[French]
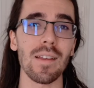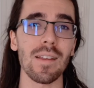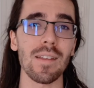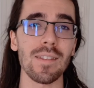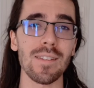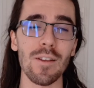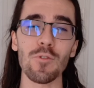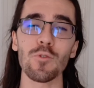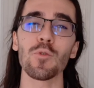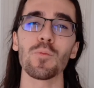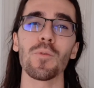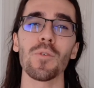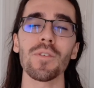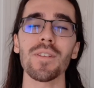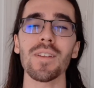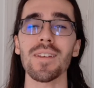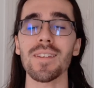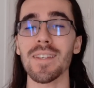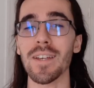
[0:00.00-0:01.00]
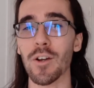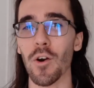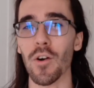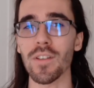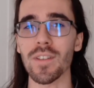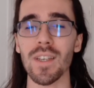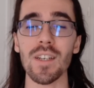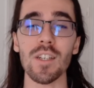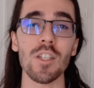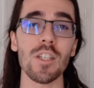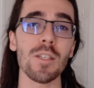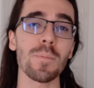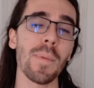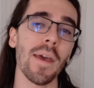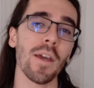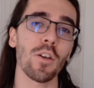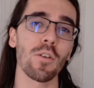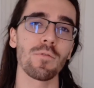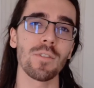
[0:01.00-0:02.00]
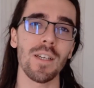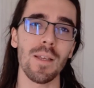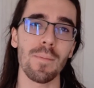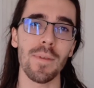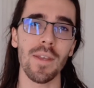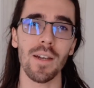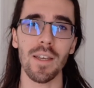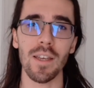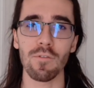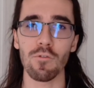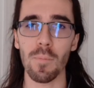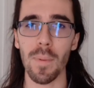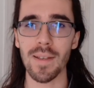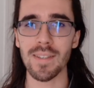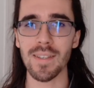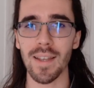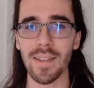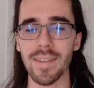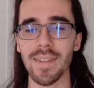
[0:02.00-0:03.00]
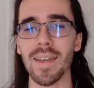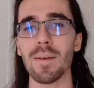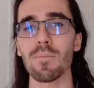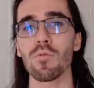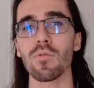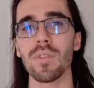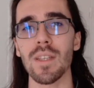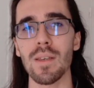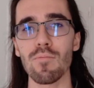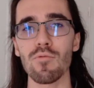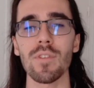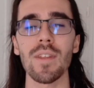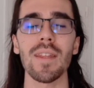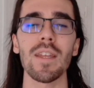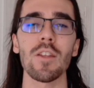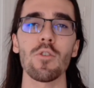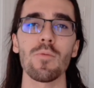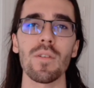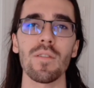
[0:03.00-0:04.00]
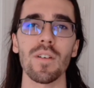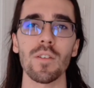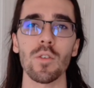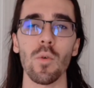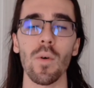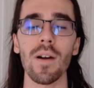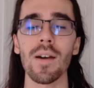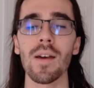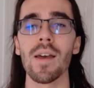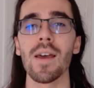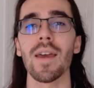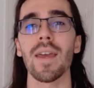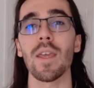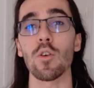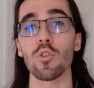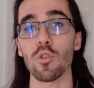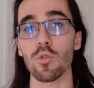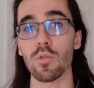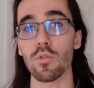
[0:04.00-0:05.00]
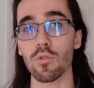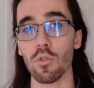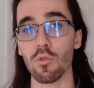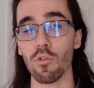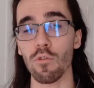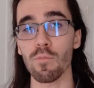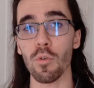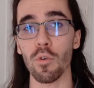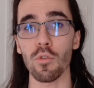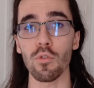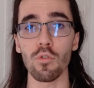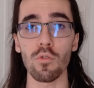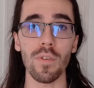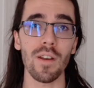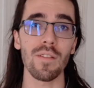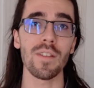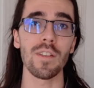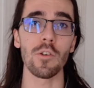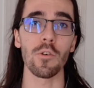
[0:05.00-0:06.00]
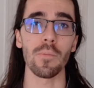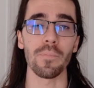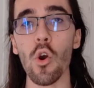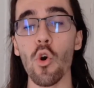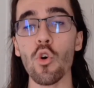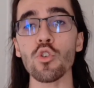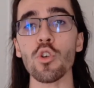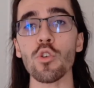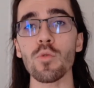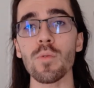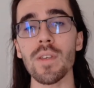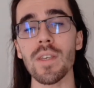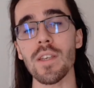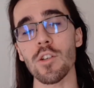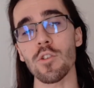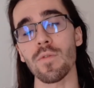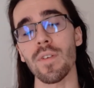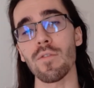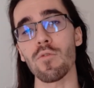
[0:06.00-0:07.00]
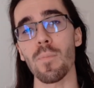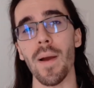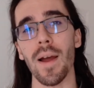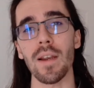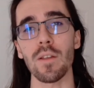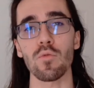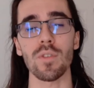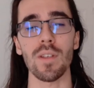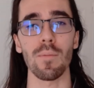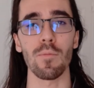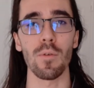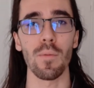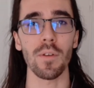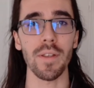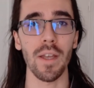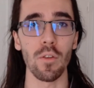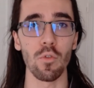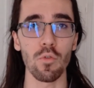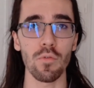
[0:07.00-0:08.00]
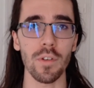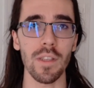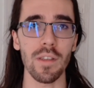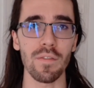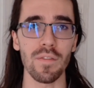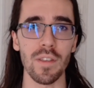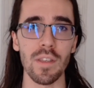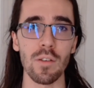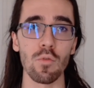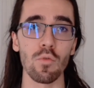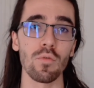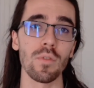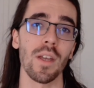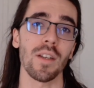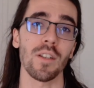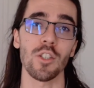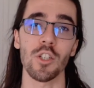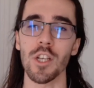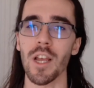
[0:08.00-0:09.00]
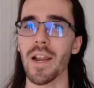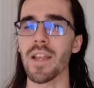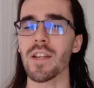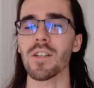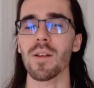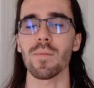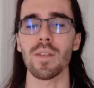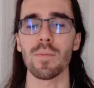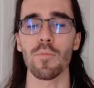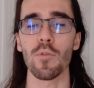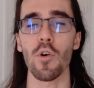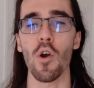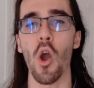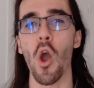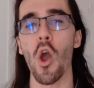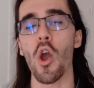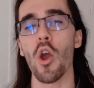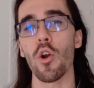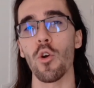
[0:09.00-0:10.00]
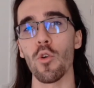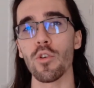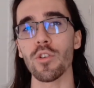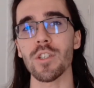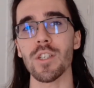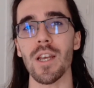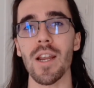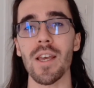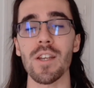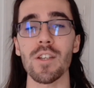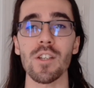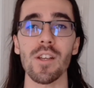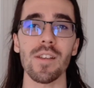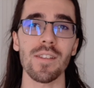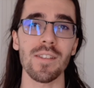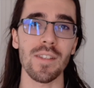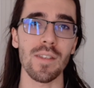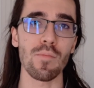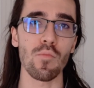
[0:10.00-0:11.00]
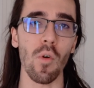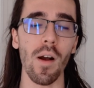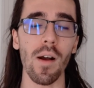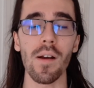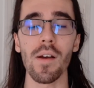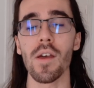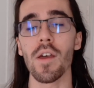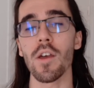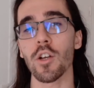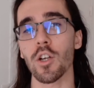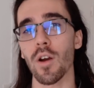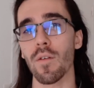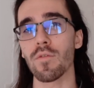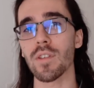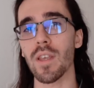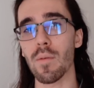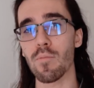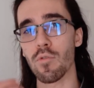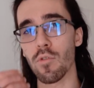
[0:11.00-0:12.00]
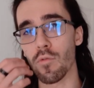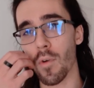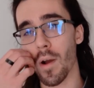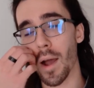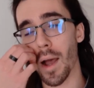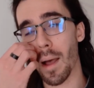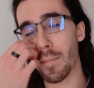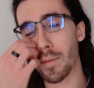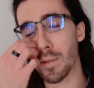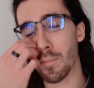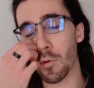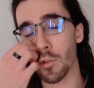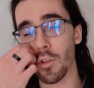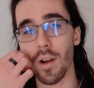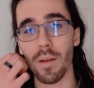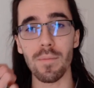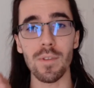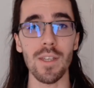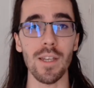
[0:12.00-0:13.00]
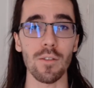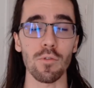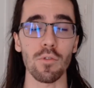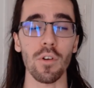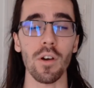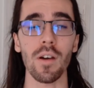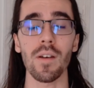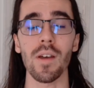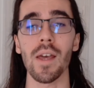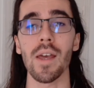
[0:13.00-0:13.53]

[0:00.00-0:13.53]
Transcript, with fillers: Salut tout le monde, c'est Corentin, j'espère que vous allez bien et que vous passez un très bon début d'année 2023. Et aujourd'hui, on se retrouve pour une nouvelle vidéo. Aujourd'hui, je vais vous parler tout simplement d'un nouveau défi ou d'un challenge un petit peu, le challenge 6 mois, comme vous avez pu le voir un petit peu dans la miniature.